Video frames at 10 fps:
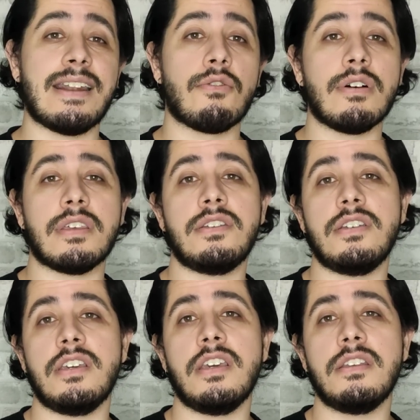à nota
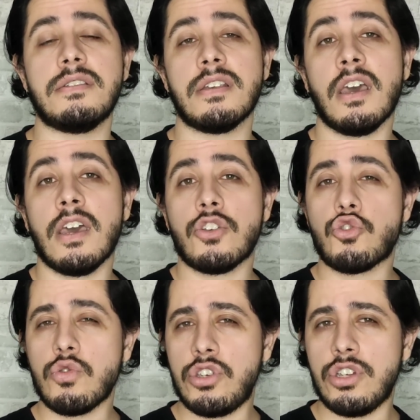de íris
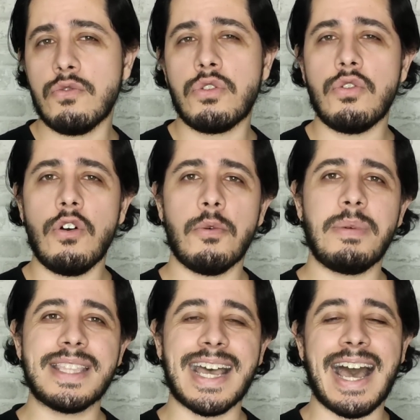sutil que
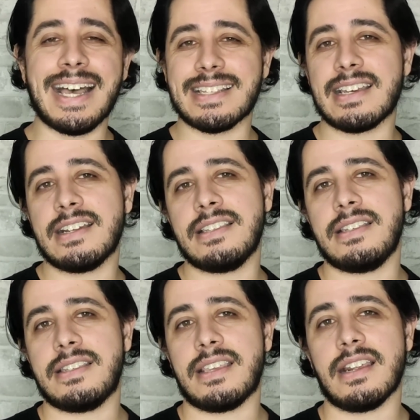orbita as grandes
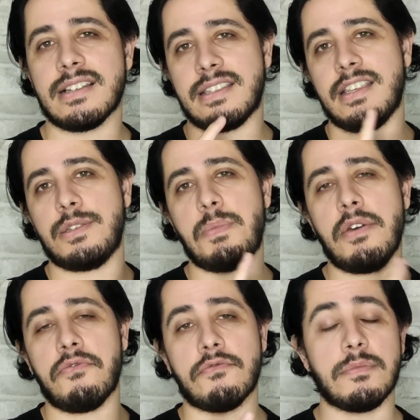estrelas desse
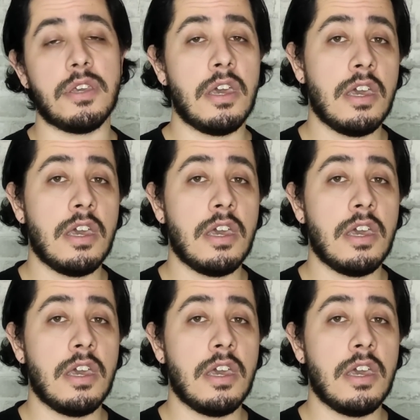perfume.